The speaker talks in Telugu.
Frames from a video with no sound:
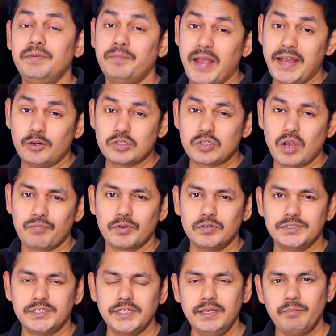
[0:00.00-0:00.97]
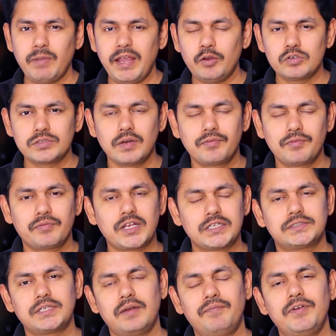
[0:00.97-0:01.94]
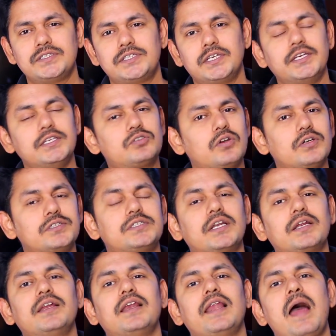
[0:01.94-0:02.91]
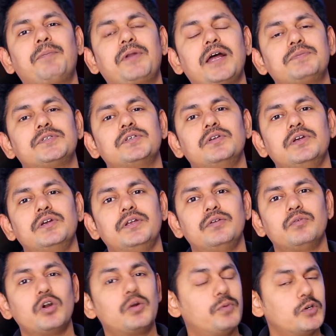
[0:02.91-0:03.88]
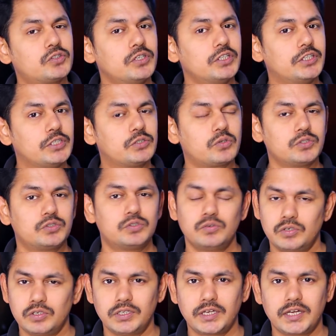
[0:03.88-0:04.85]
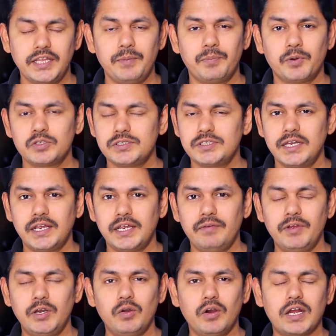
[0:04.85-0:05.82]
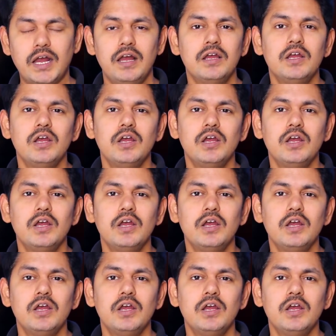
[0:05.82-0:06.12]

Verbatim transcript: మైక్రోసాఫ్ట్ నుంచి మైక్రోసాఫ్ట్ సర్ఫేస్ సిరీస్లో వచ్చేసరికి ల్యాప్టాప్స్ని నోట్బుక్స్ని తీసుకొస్తూ ఉంటుంది కదా ఇప్పుడు వచ్చేసరికి వీళ్ళు ఒక